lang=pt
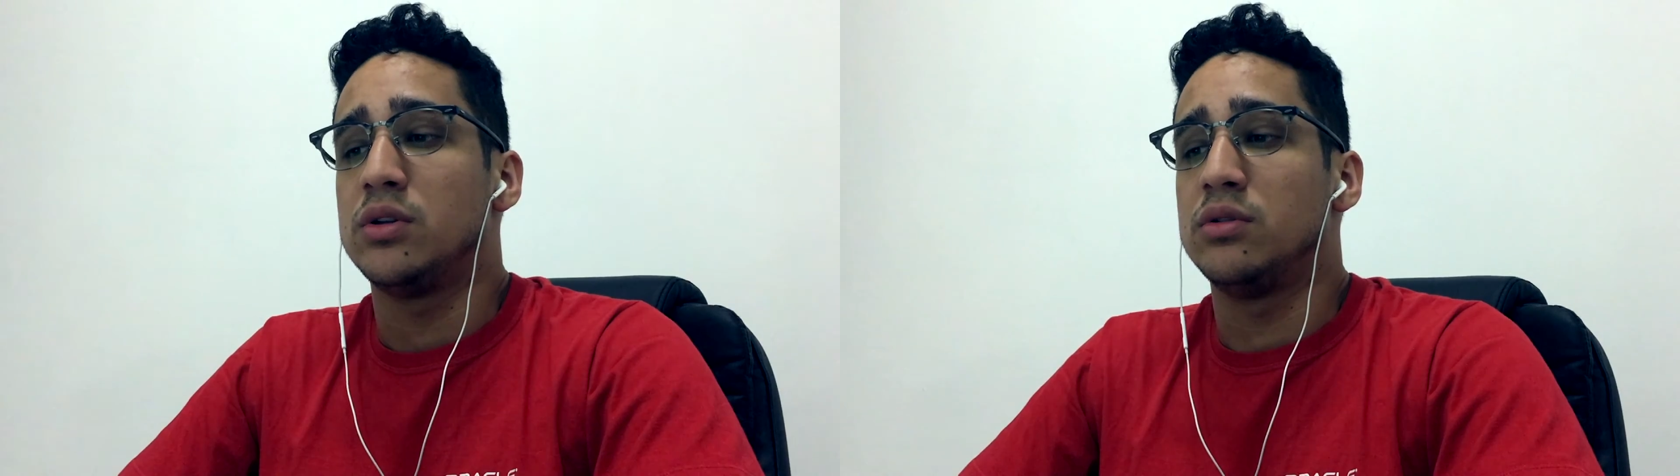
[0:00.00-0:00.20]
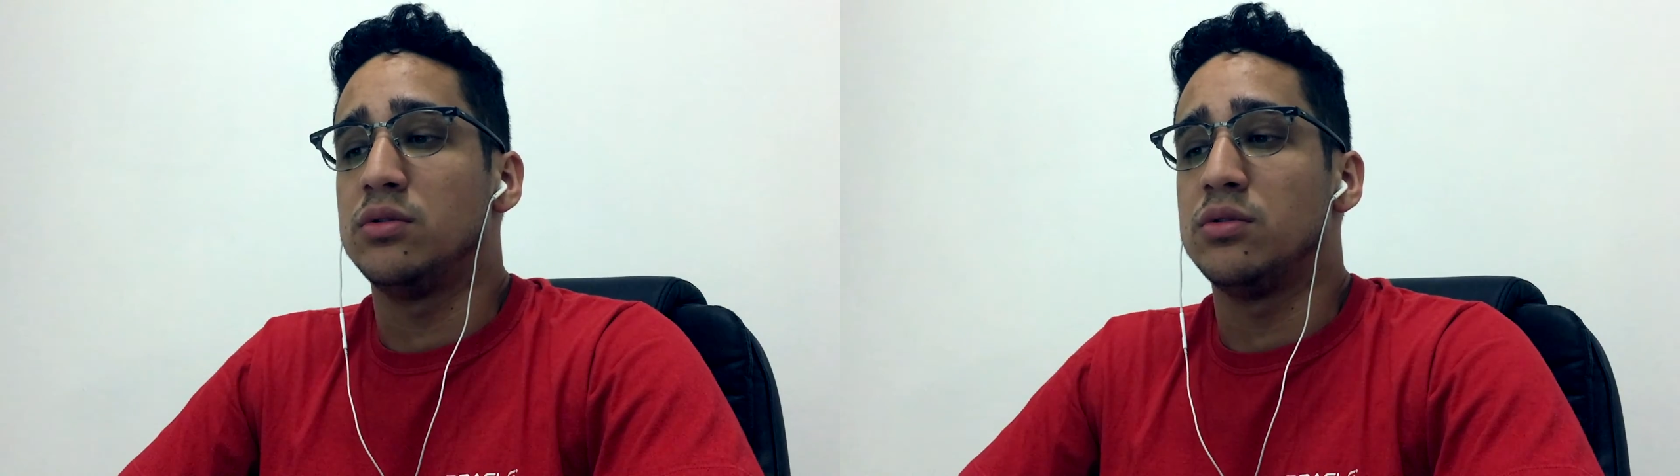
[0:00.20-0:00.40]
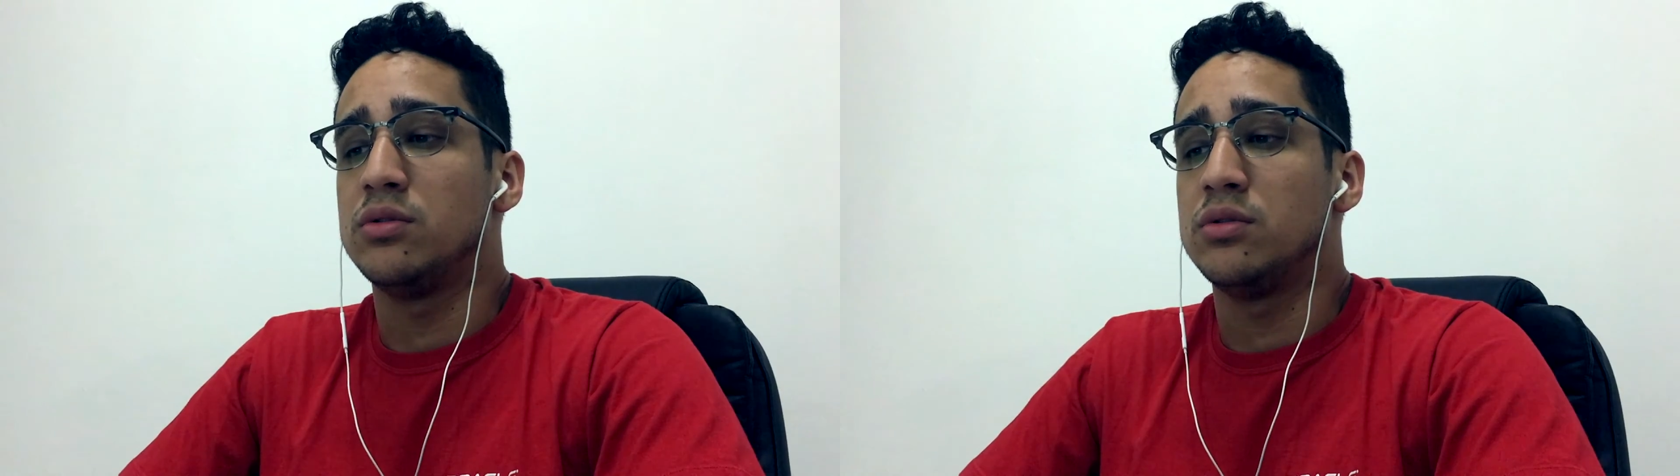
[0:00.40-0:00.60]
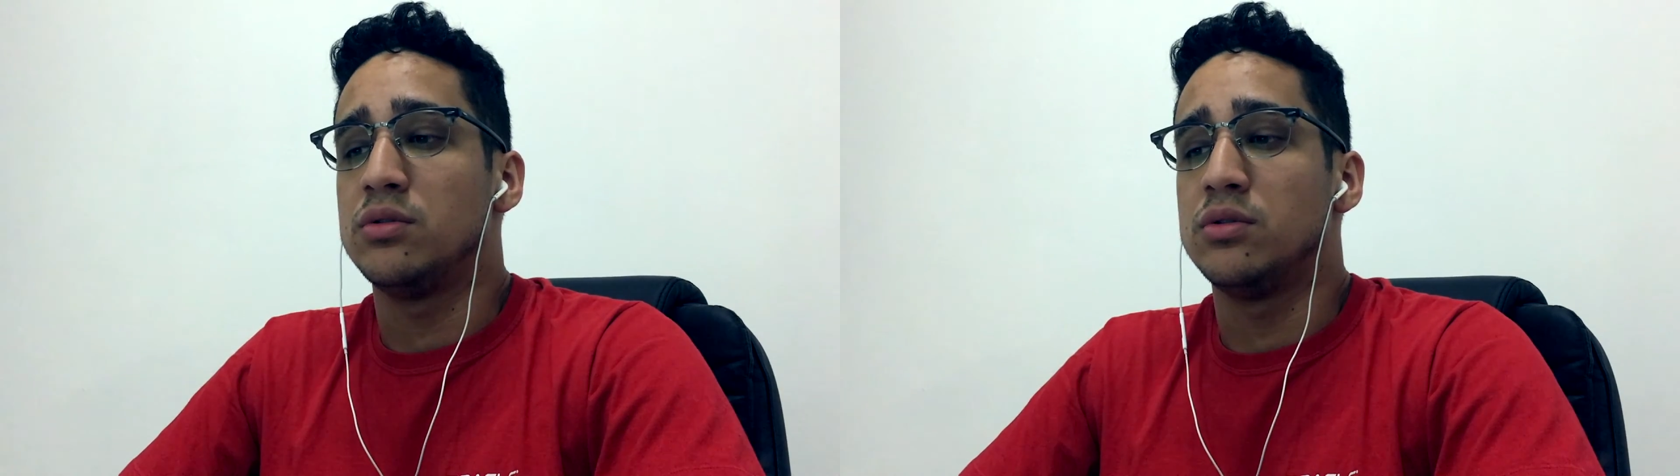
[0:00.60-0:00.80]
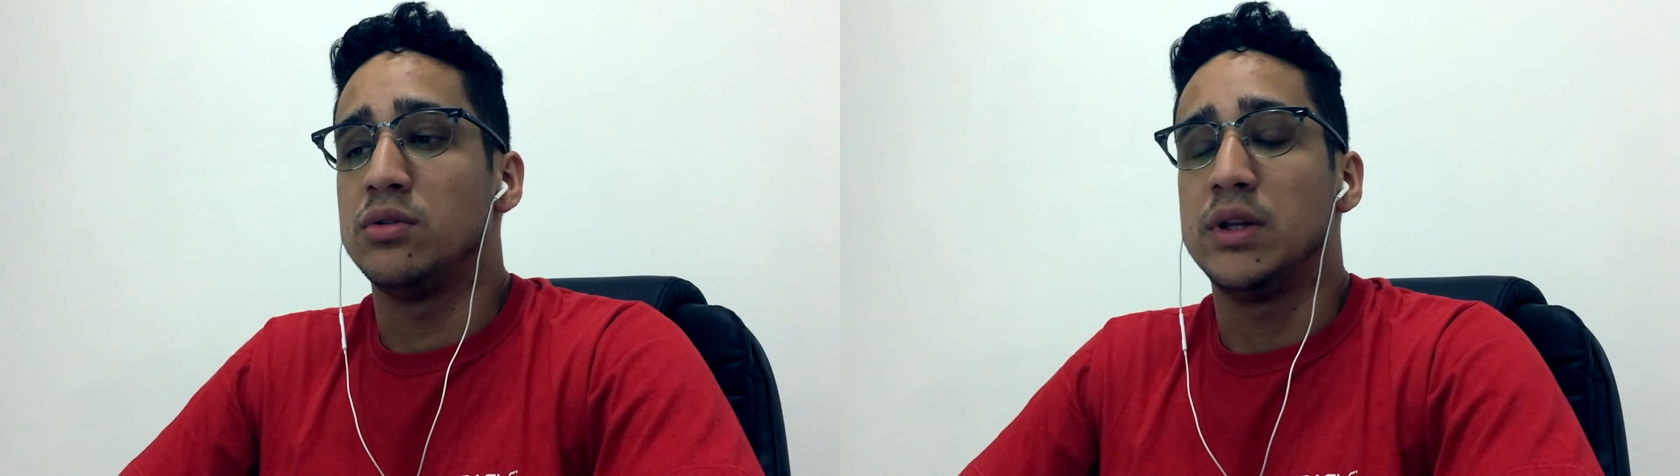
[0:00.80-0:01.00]

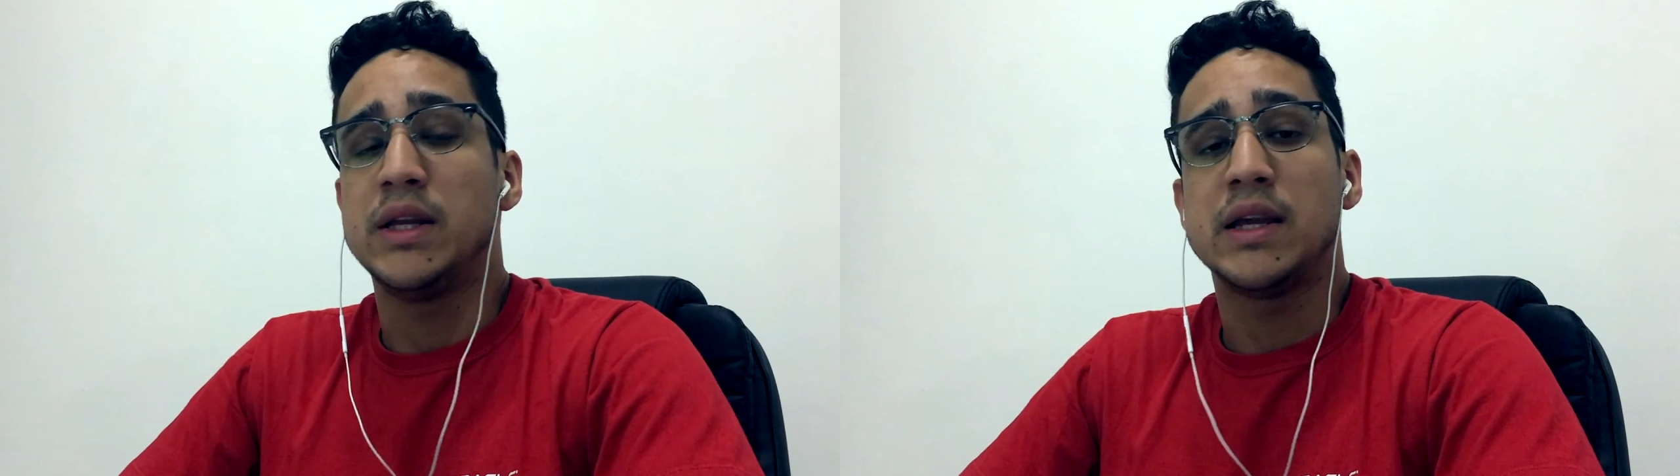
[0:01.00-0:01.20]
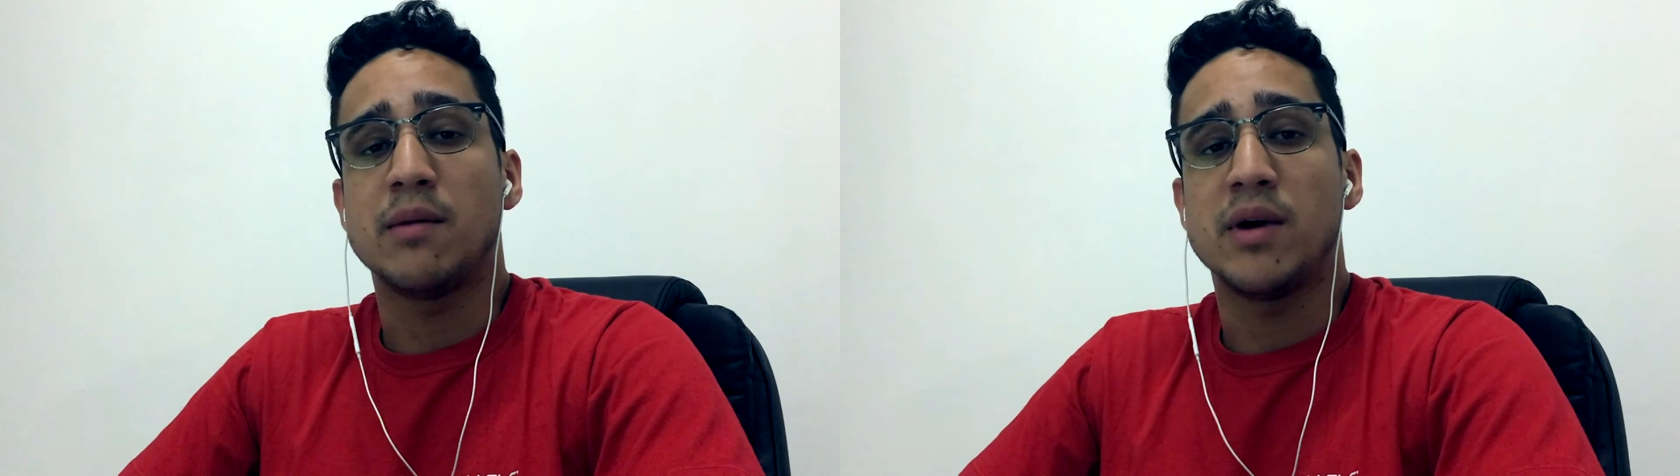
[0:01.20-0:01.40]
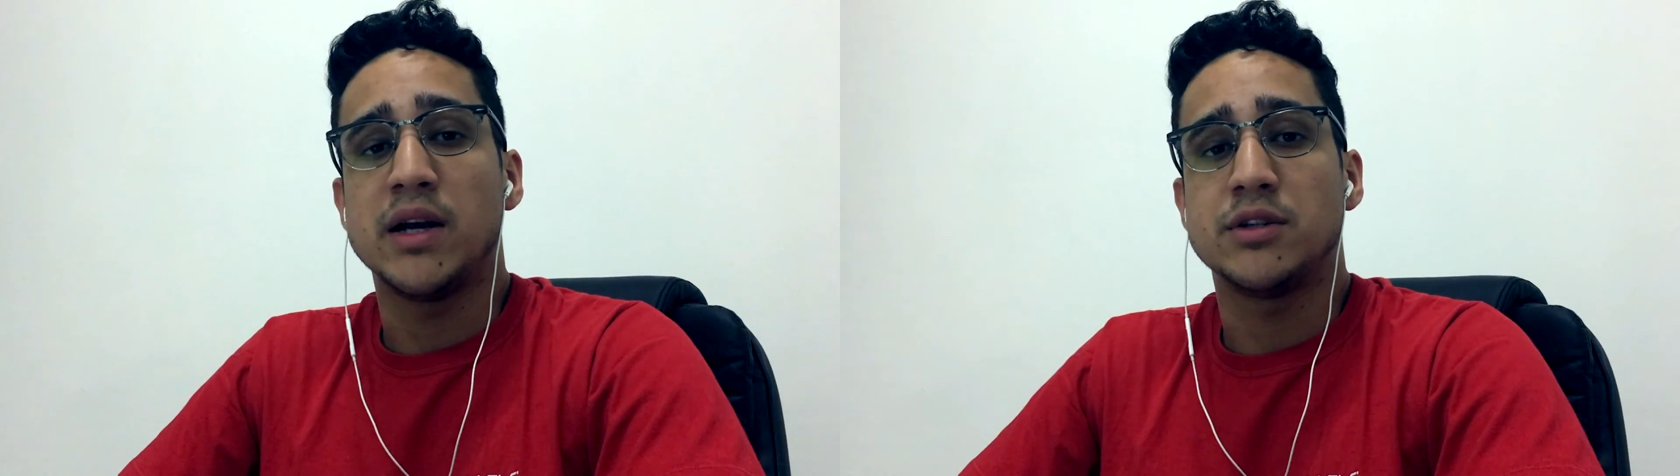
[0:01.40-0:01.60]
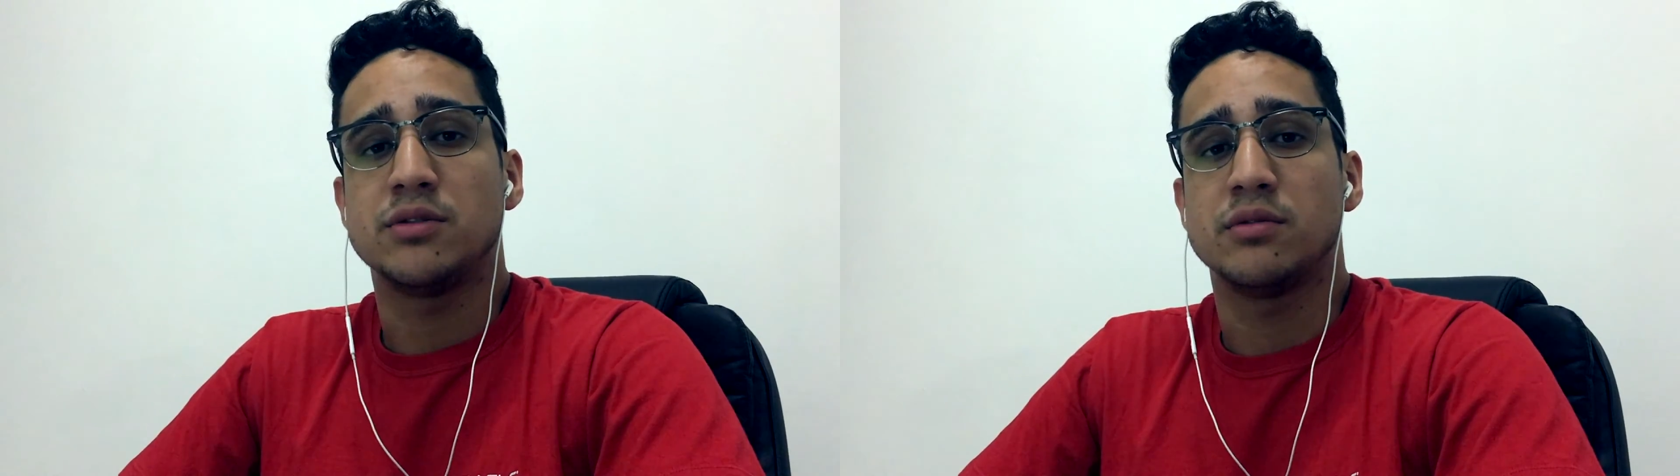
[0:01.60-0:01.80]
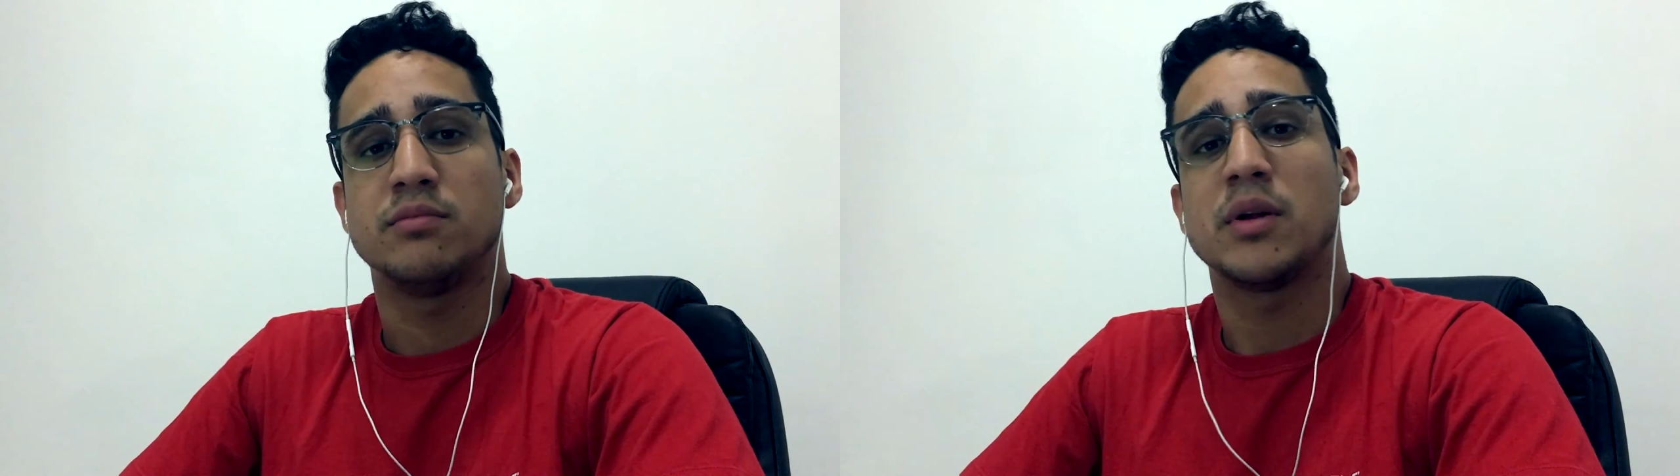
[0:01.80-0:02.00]
no link abaixo